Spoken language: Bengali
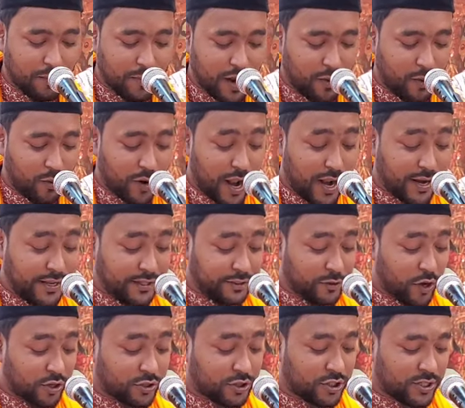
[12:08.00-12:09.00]
আমরা কোরআনিক
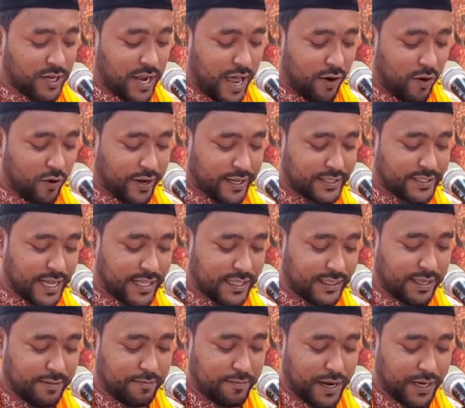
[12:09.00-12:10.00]
দর্শনের আলোকে
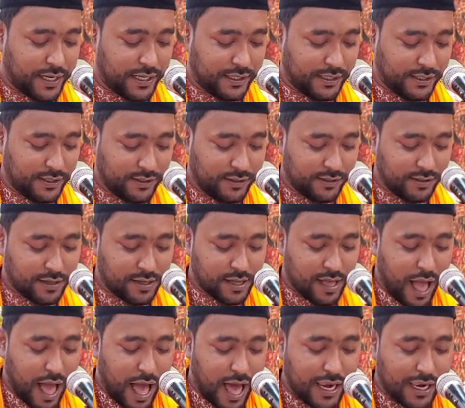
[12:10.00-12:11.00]
জানতে পারি
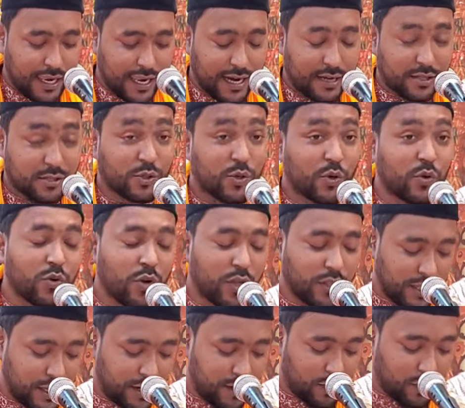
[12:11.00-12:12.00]
আল্লাহর
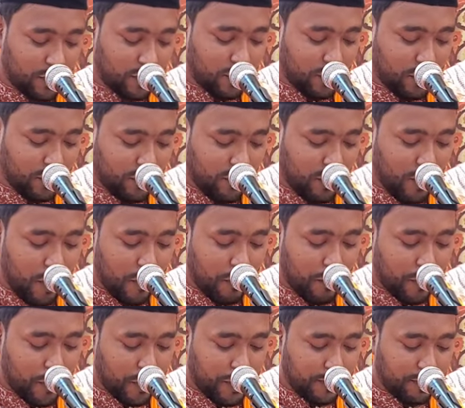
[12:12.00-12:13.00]
সুন্নতের কোনো
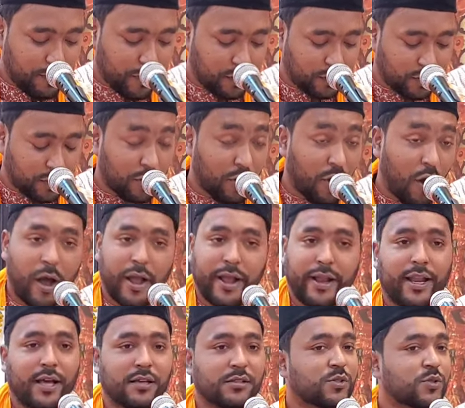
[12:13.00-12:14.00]
পরিবর্তন
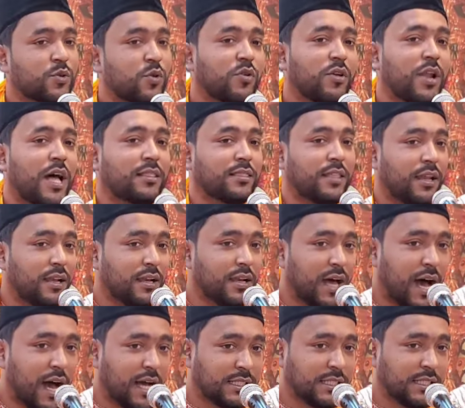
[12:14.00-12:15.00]
হয় না সুন্নাত
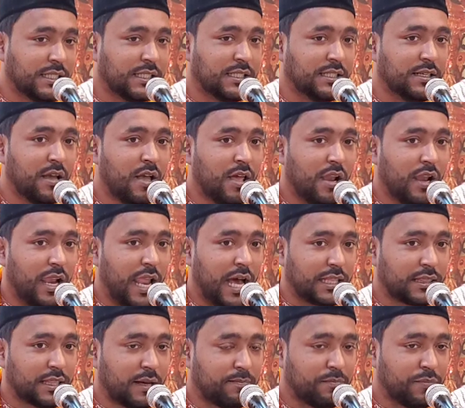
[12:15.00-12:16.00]
আল্লাহি
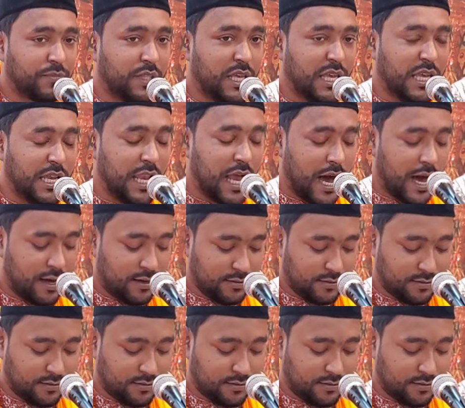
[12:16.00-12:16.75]
লাতাবদিলা